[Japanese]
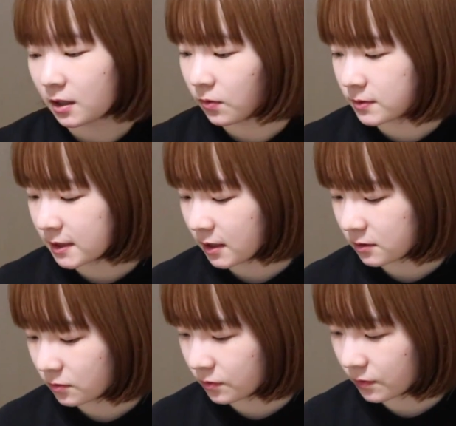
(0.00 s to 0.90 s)
んか大
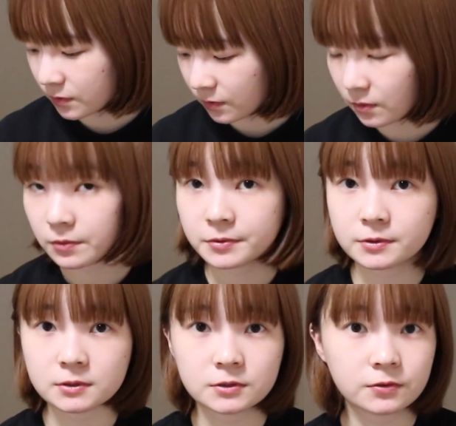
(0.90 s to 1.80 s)
阪と東京往
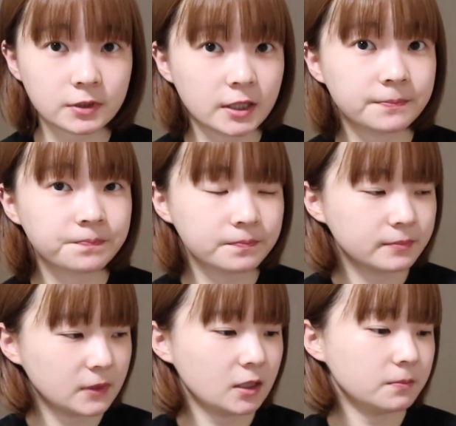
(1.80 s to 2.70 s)
復する時
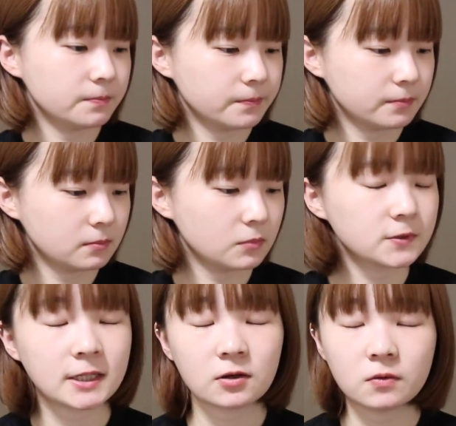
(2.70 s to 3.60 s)
に持
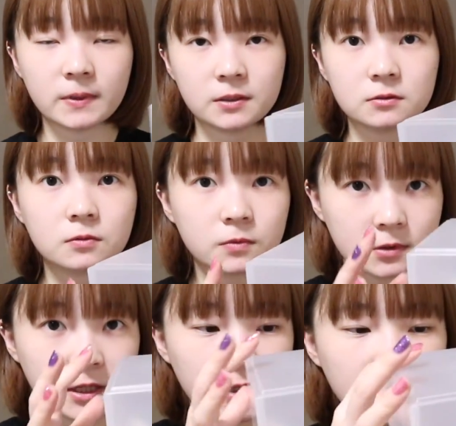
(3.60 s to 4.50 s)
ち運べると思っ
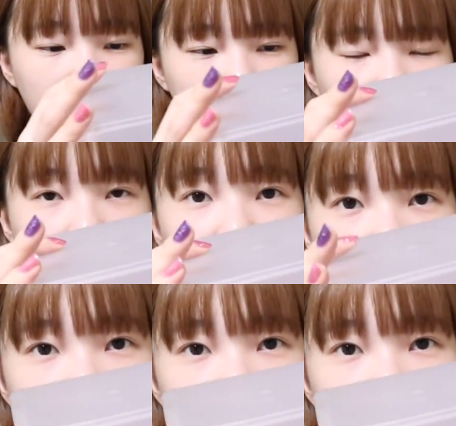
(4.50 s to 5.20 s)
てでもやっぱり